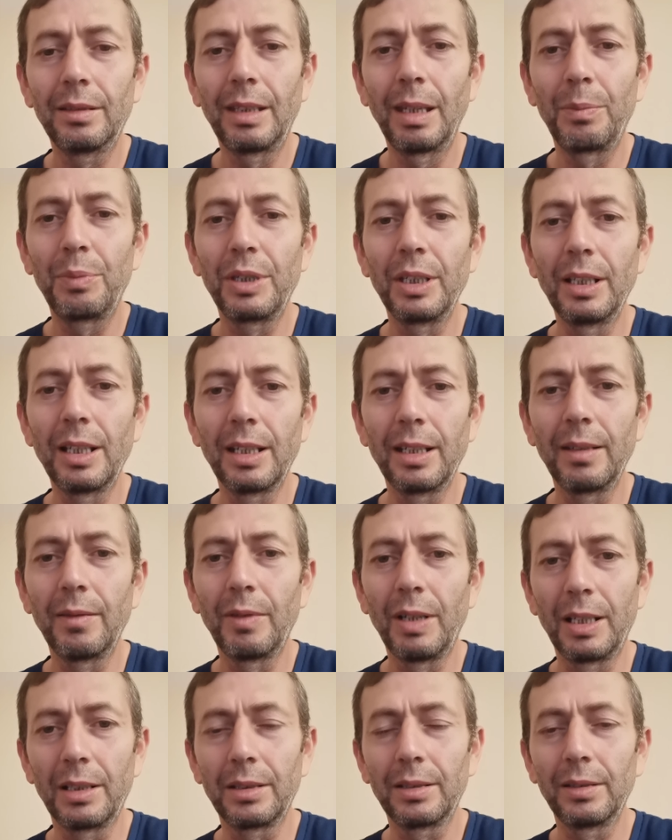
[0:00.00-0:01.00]
tepkileri
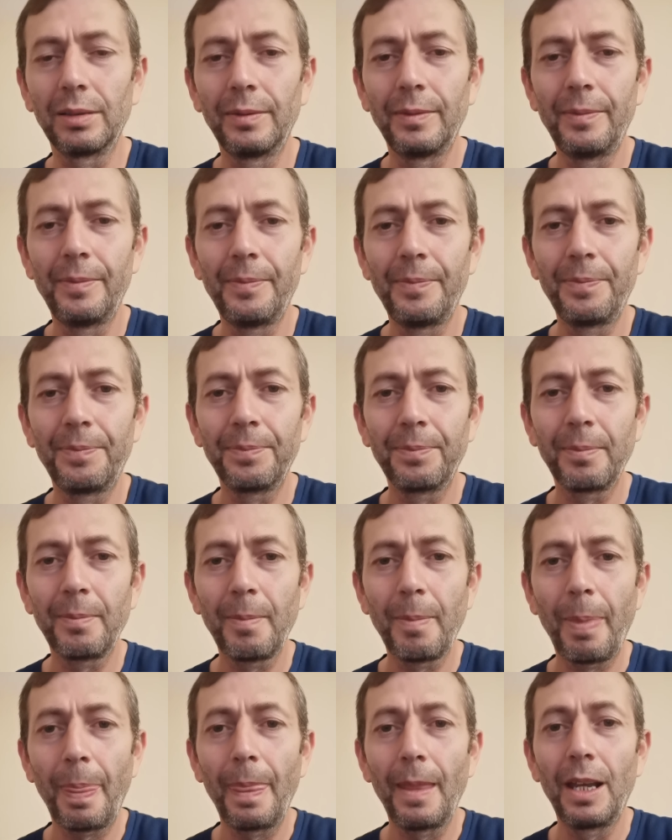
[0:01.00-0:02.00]
var.
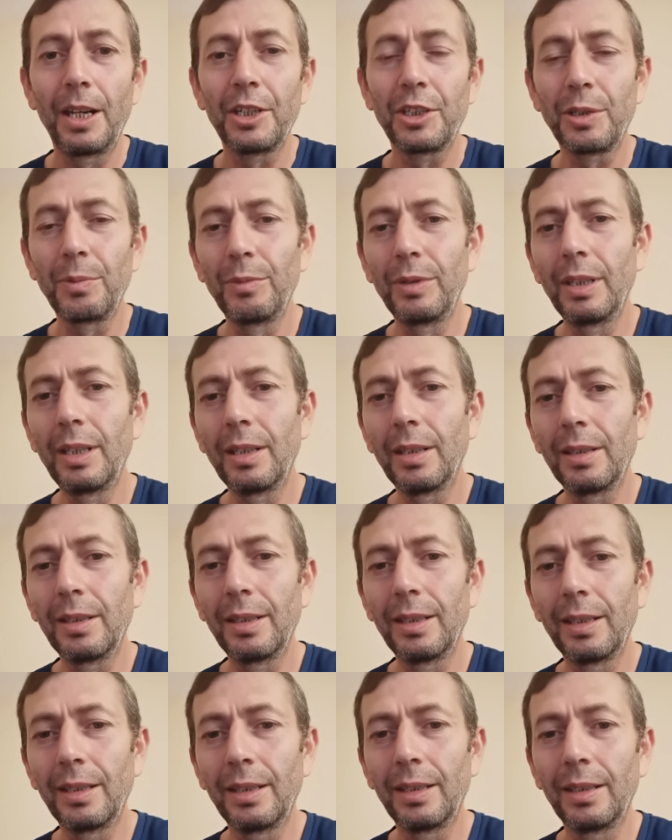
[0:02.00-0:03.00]
Şimdi
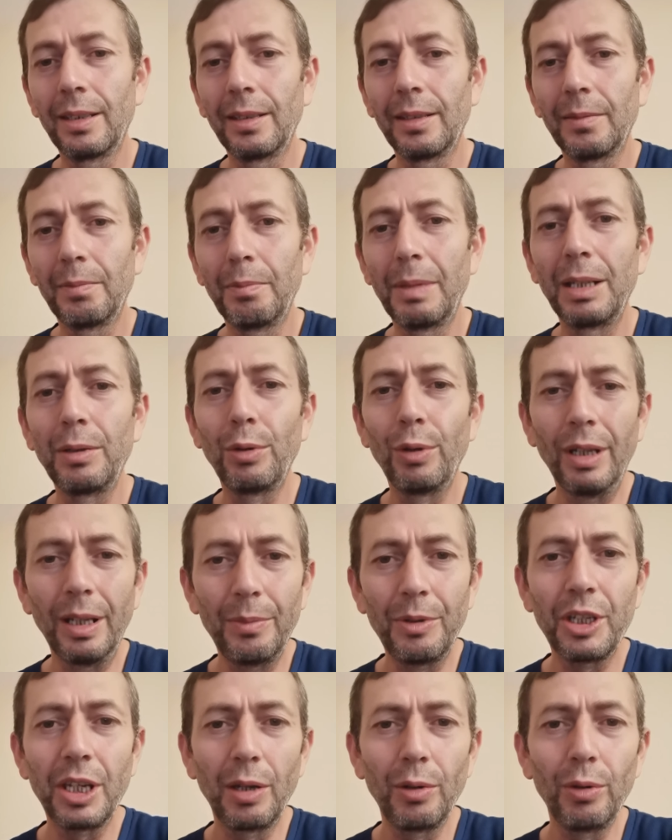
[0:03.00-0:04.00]
e, ben öyle
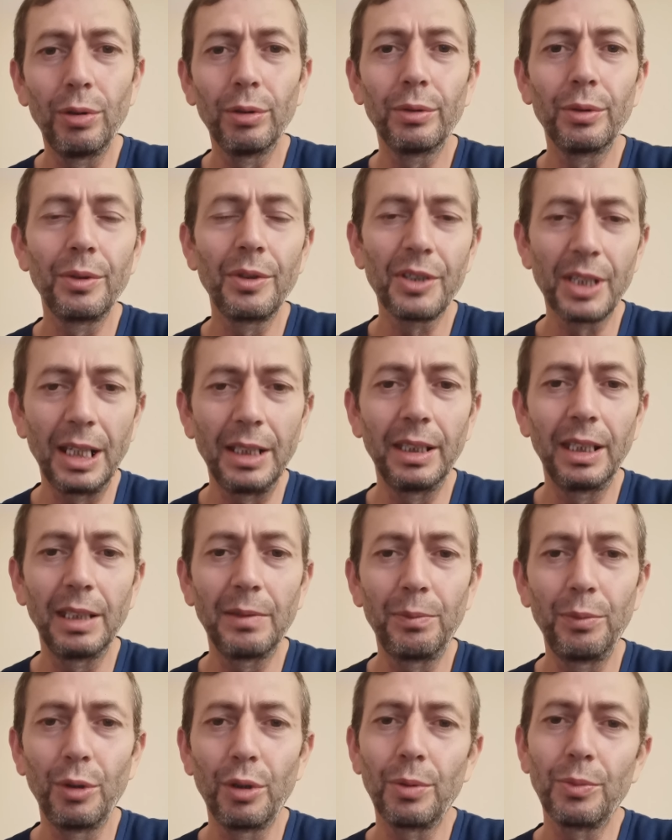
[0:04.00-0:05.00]
bir şey olduğunu
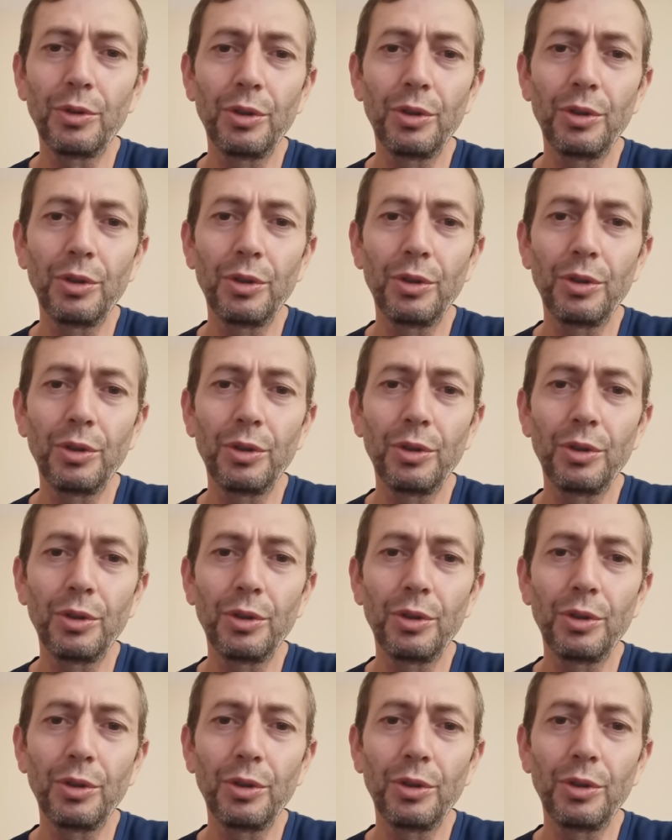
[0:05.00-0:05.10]
zannetmiyorum.